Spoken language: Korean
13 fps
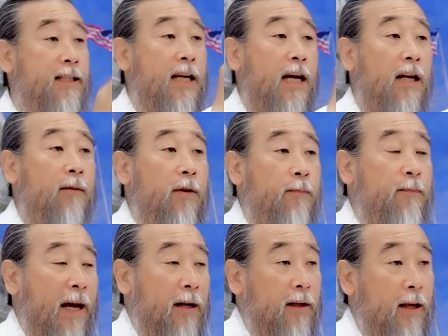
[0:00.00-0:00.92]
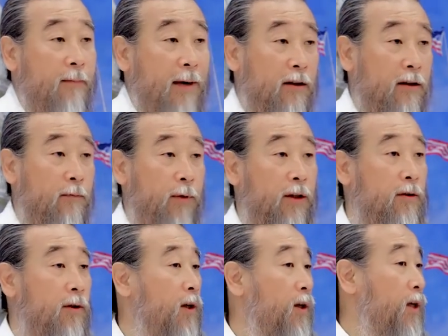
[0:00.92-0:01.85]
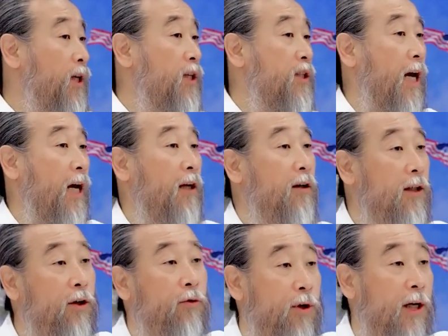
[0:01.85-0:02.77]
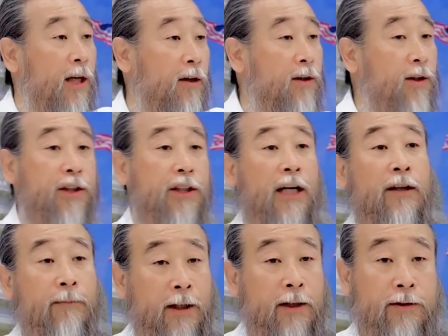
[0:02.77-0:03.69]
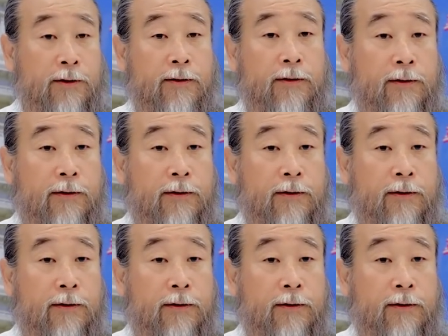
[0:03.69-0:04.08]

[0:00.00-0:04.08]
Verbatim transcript: 사람을 바르게 만들면 이 사회를 이롭게 하는 것이다 이 말이죠.